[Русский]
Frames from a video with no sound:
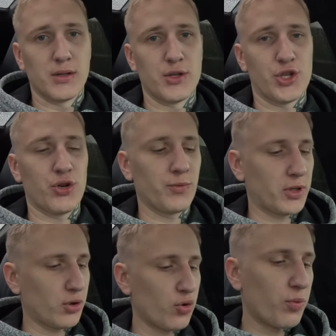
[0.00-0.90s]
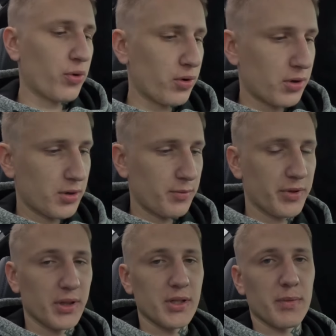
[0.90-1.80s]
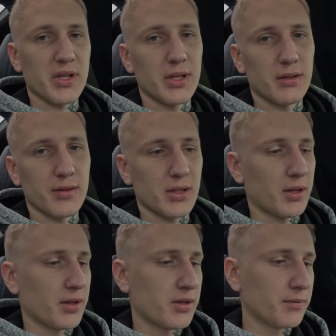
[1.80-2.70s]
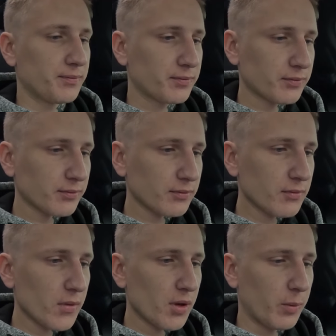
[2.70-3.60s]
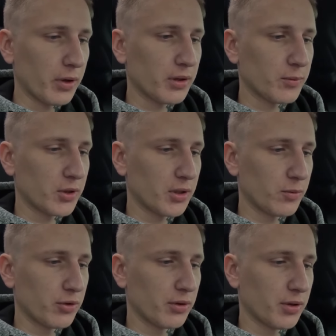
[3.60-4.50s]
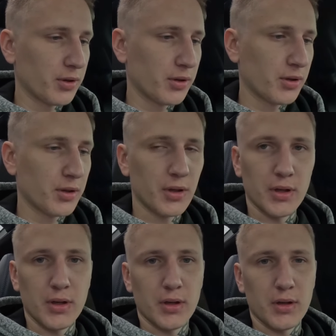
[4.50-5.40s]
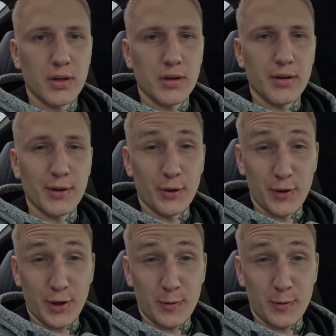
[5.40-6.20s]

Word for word: Еще у меня на GoPro 15% осталось. Поэтому надо будет новый